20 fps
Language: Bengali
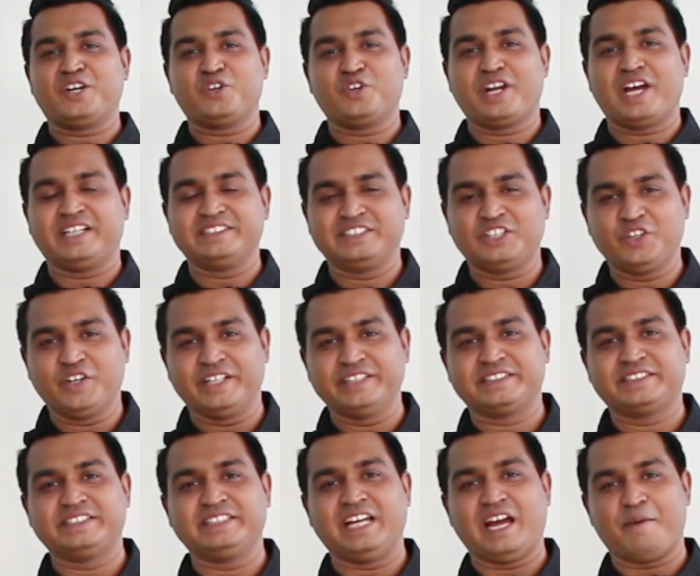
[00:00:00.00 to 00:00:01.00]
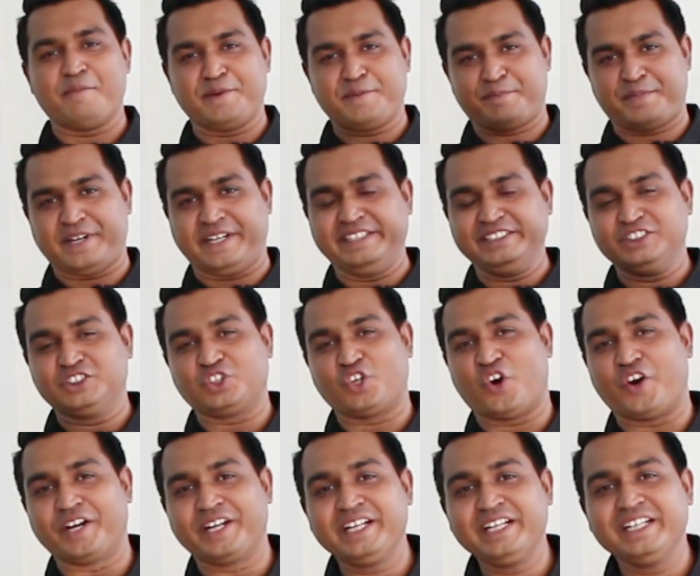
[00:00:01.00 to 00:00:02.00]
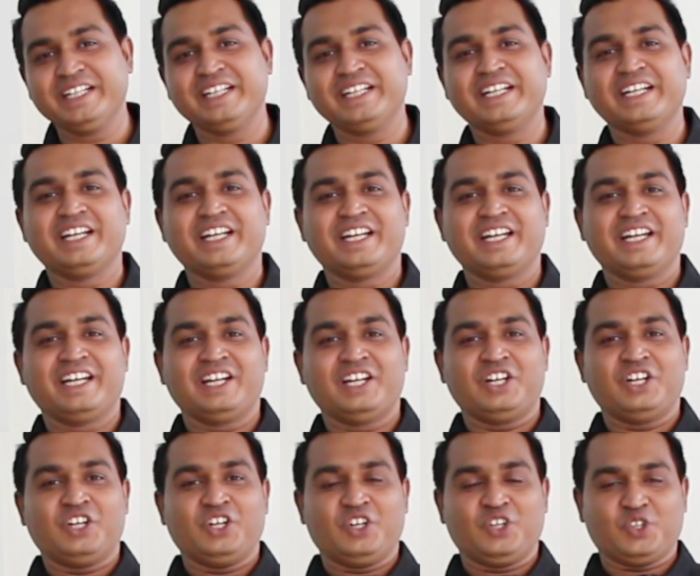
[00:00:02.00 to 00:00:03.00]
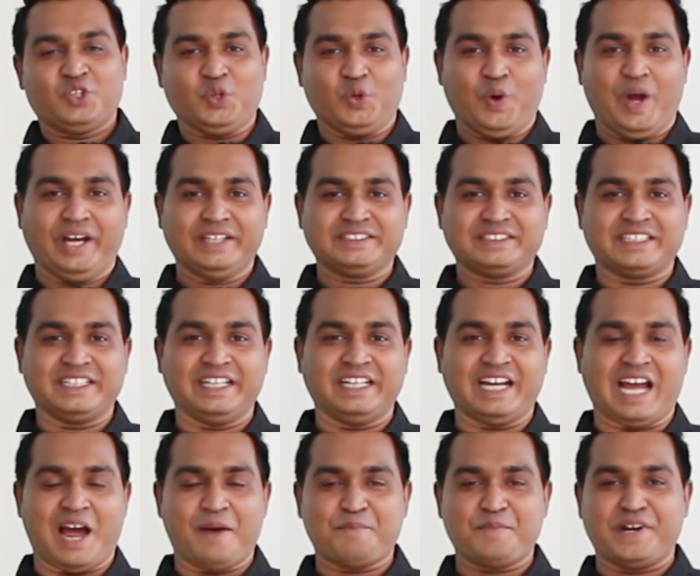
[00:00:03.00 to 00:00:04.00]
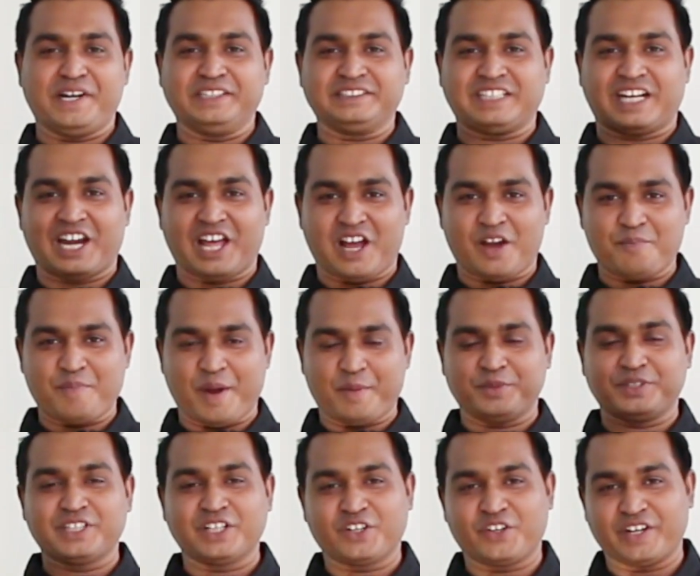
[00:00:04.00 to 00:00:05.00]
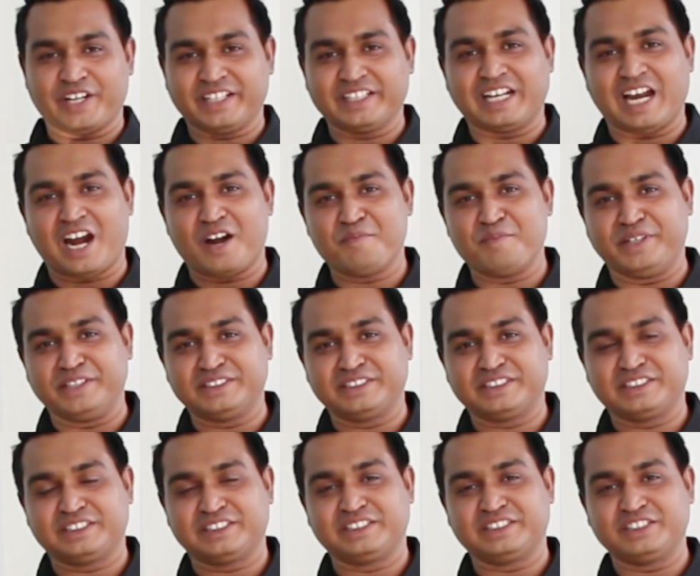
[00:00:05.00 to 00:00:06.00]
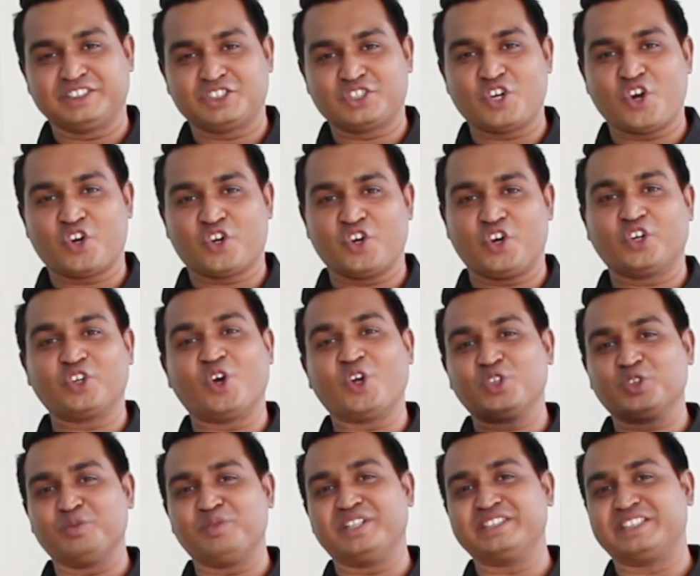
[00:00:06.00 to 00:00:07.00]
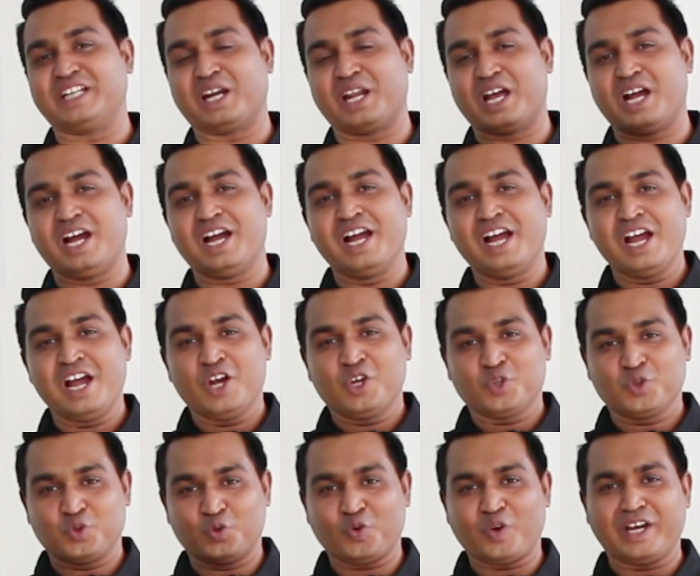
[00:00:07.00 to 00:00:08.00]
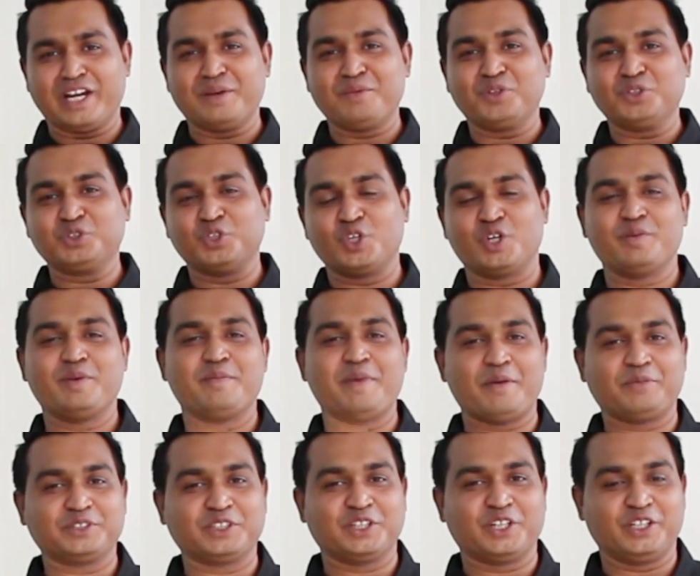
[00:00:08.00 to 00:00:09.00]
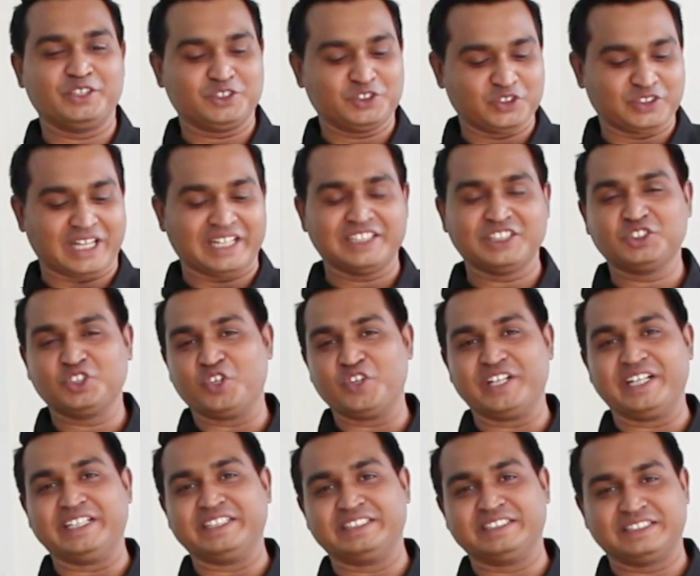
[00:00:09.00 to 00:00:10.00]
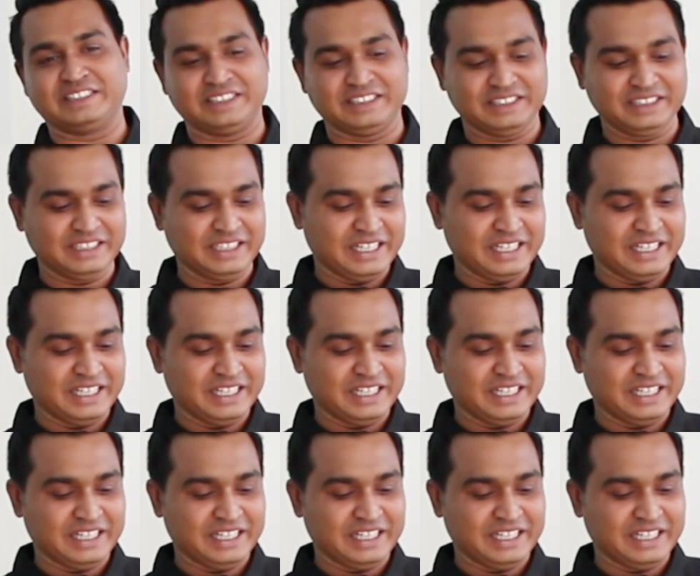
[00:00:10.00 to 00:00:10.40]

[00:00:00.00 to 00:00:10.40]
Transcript: বিয়ার্স তো এখন আজকে আমি আপনাদেরকে দেখাবো আপনার খুবই হাই কোয়ালিটি সম্পূর্ণ এবং খুবই দারুণ একটি ইউএস পলো দেখাবো যারা আপনারা